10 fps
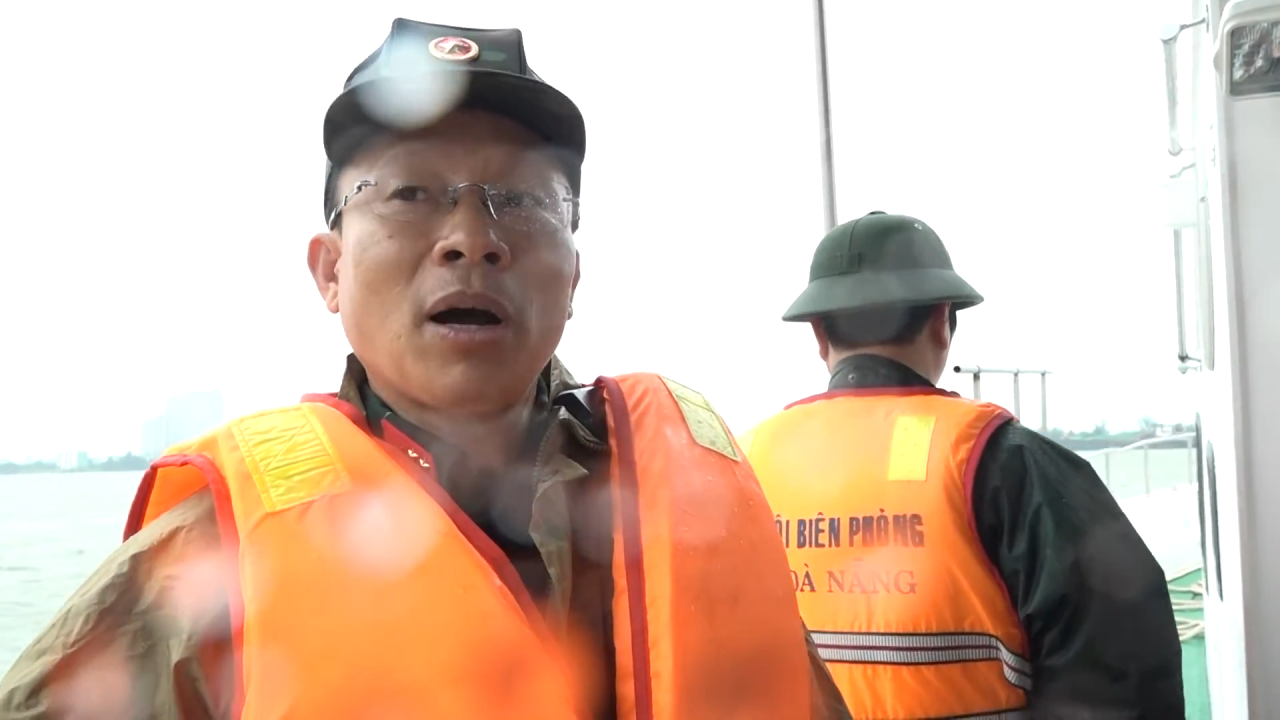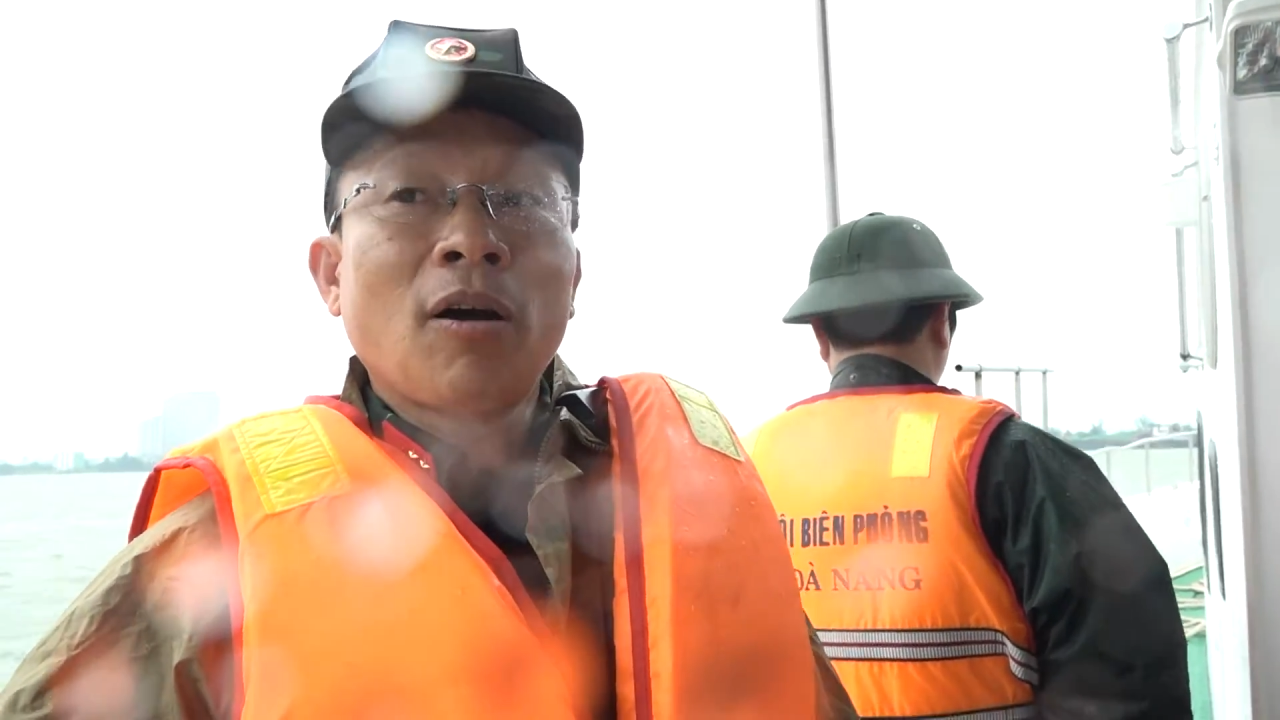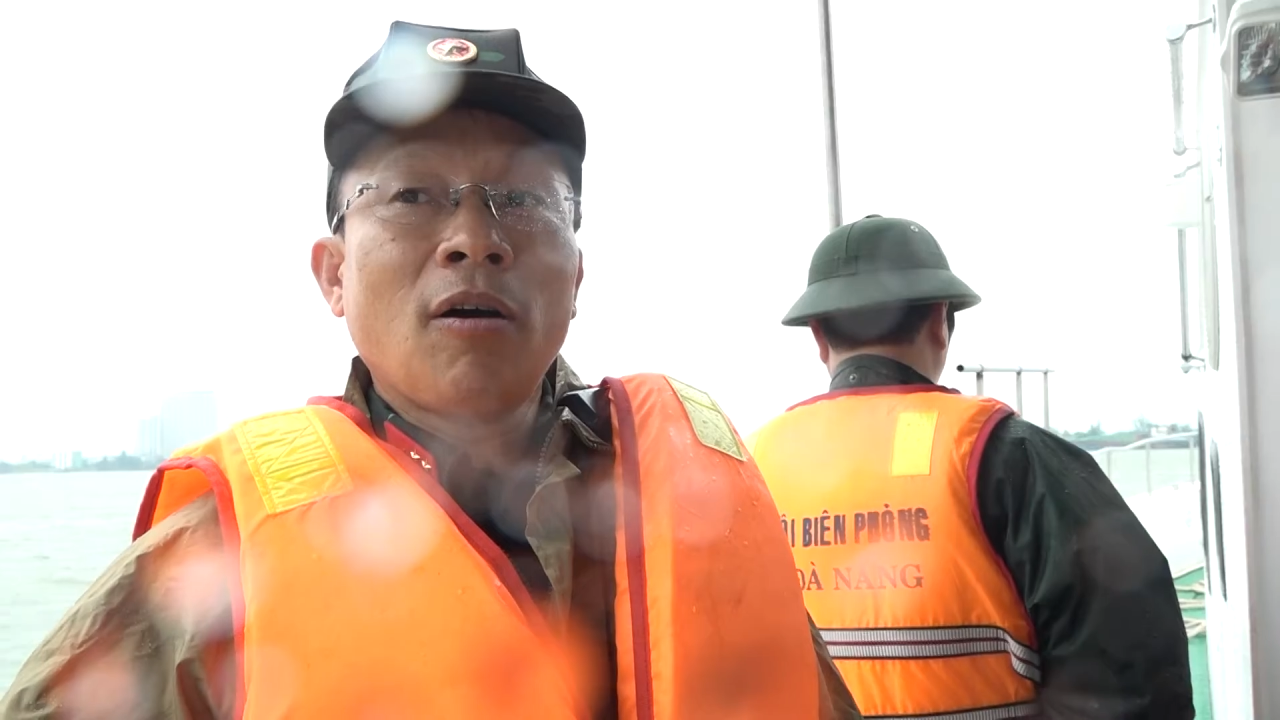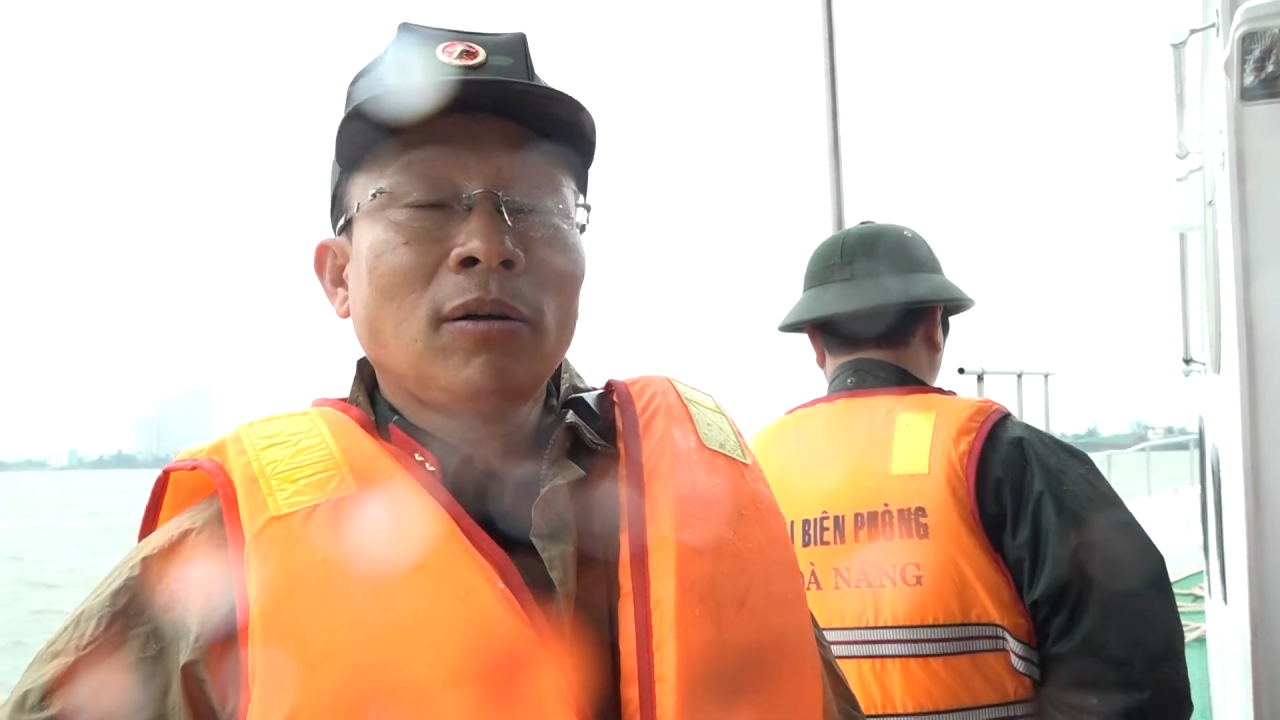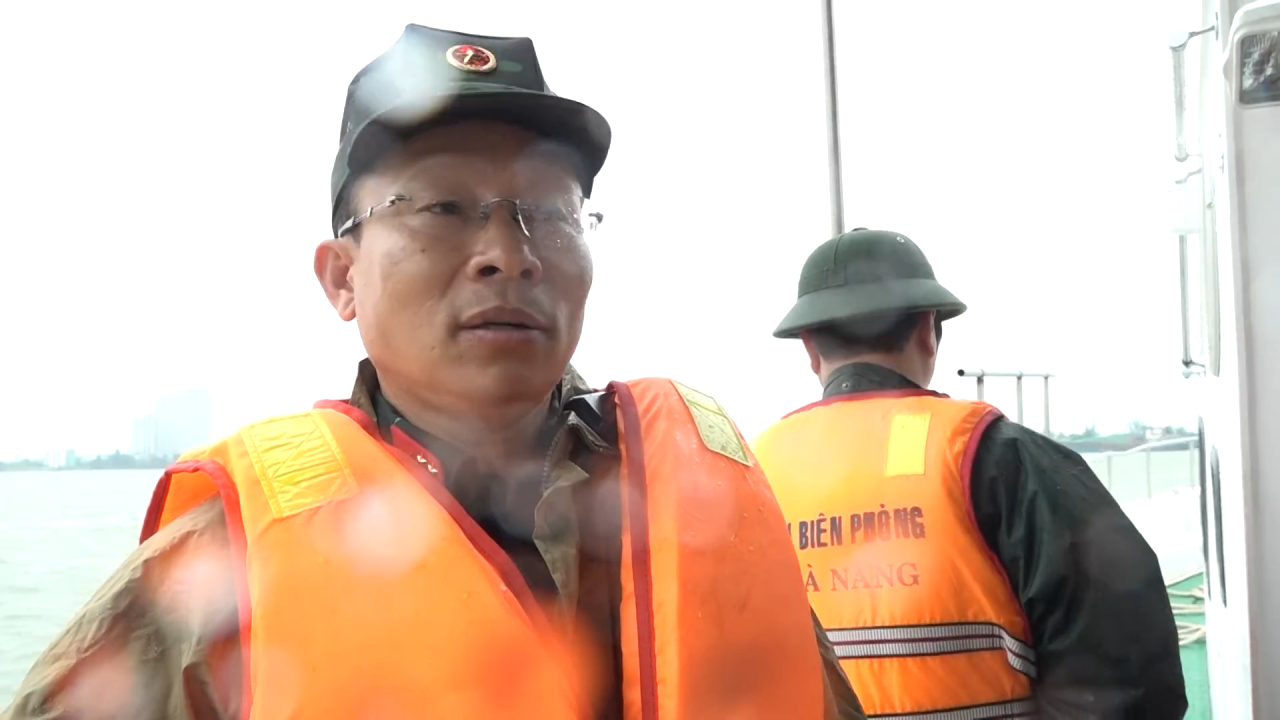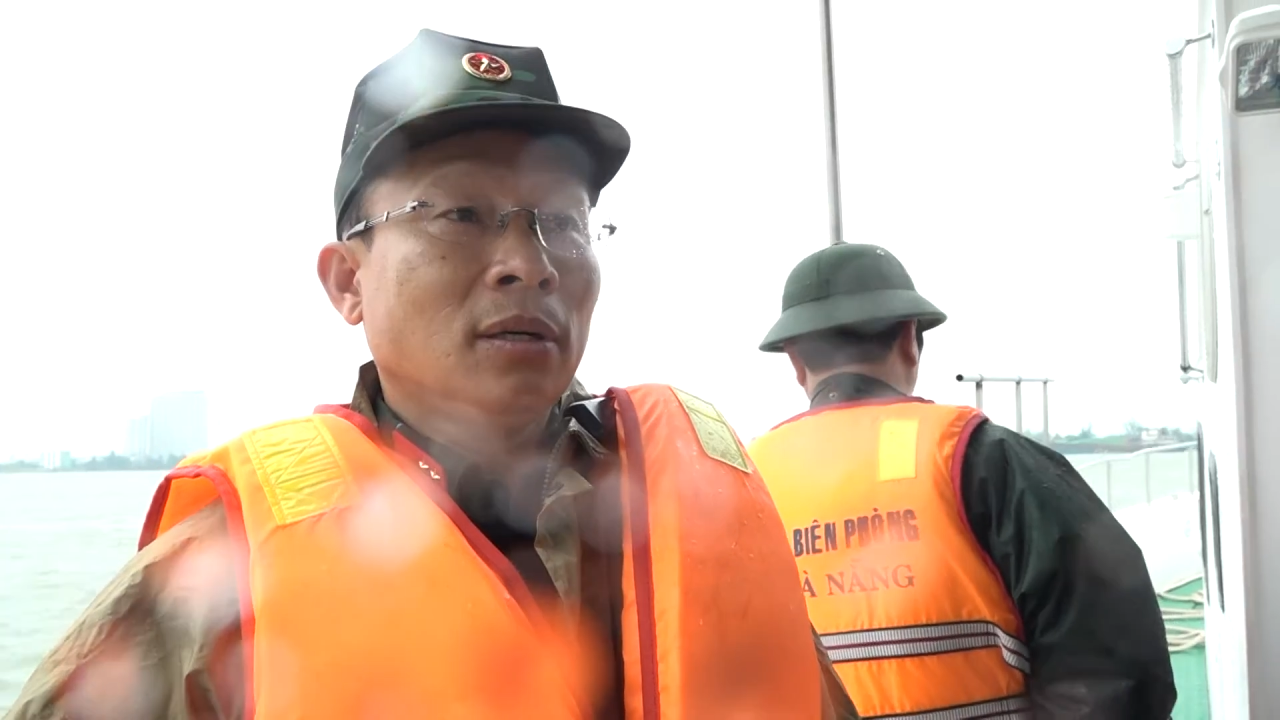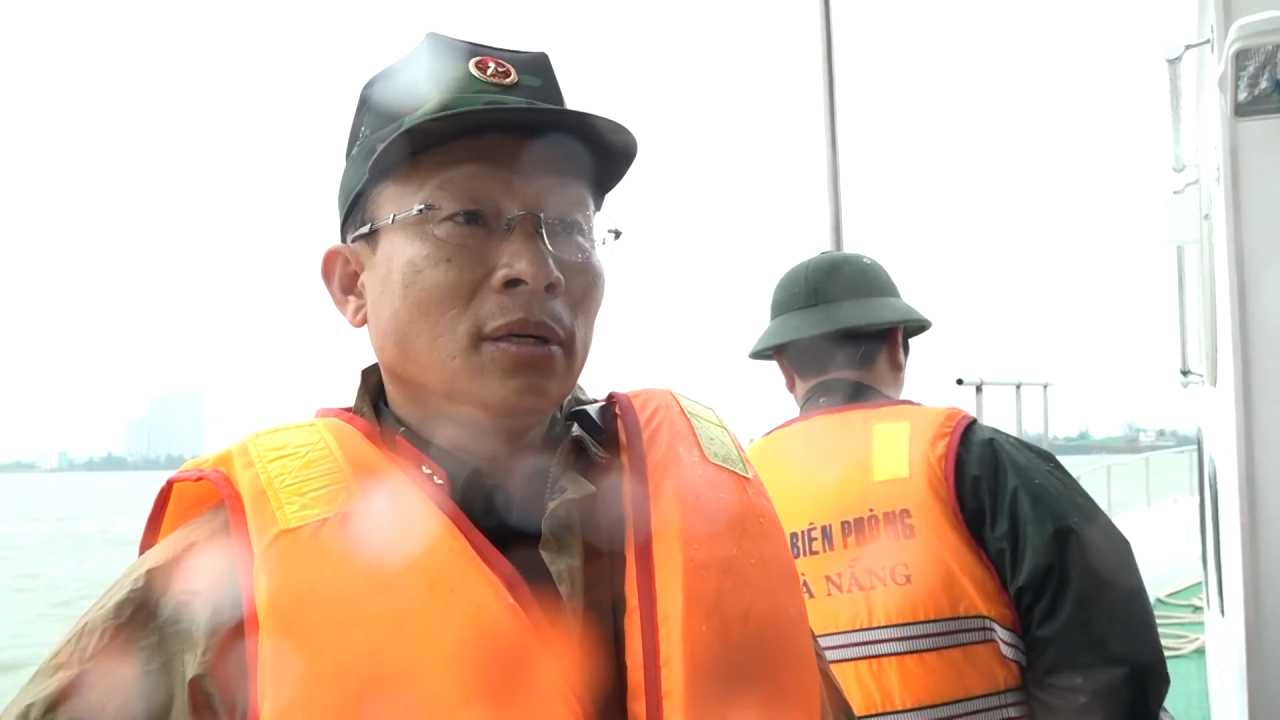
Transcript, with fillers: bà con